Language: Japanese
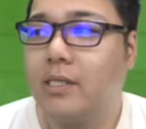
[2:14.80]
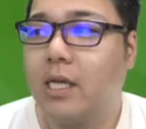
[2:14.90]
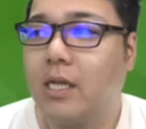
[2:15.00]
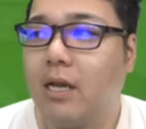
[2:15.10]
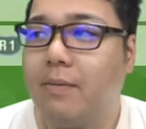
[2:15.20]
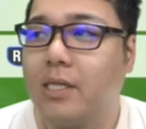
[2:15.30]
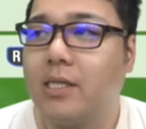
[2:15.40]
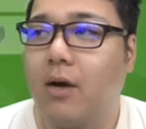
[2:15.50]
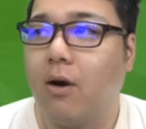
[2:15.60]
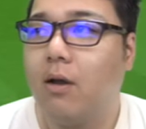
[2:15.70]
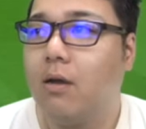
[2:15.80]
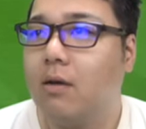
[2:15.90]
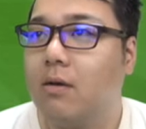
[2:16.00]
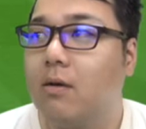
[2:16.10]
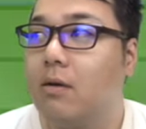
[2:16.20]
つけ足りましたよ。あれ
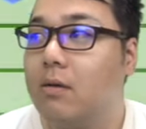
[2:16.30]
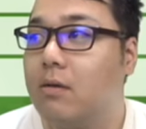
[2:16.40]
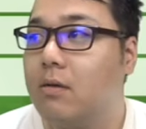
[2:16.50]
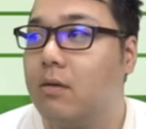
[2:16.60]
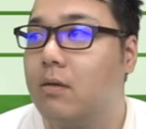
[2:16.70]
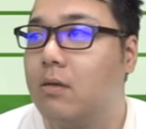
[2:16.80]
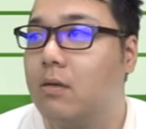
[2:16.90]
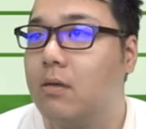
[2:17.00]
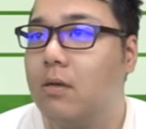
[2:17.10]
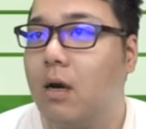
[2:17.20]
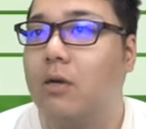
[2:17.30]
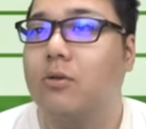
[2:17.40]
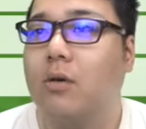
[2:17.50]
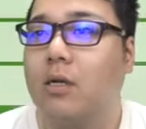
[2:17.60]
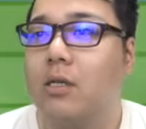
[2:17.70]
あ、
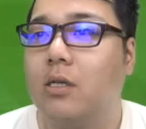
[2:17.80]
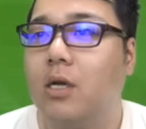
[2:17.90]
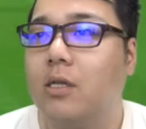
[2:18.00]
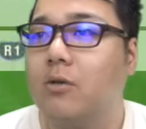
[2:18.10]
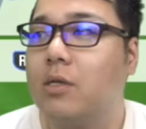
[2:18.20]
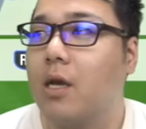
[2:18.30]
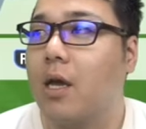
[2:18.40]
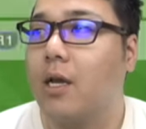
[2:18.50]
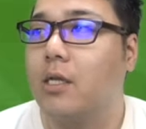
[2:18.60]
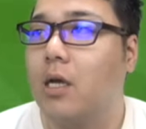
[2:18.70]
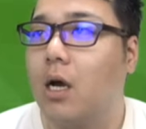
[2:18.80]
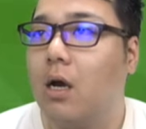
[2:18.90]
そっか、やり直さなきゃいけないんだ。